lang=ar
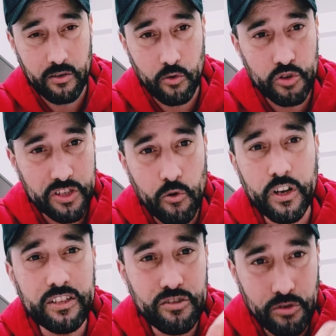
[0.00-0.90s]

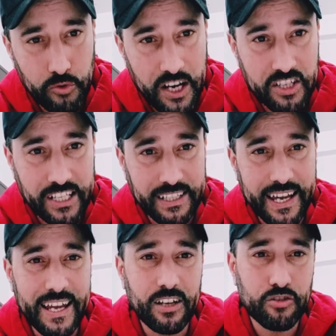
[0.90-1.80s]
والتوقيت 9 و 10
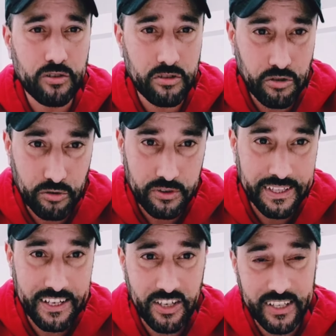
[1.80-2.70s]
دقائق 9 و
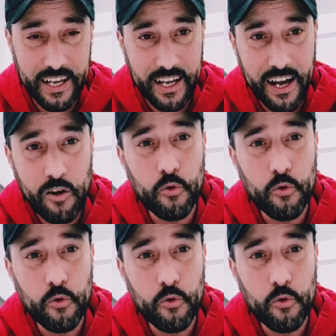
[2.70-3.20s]
12 دقيقه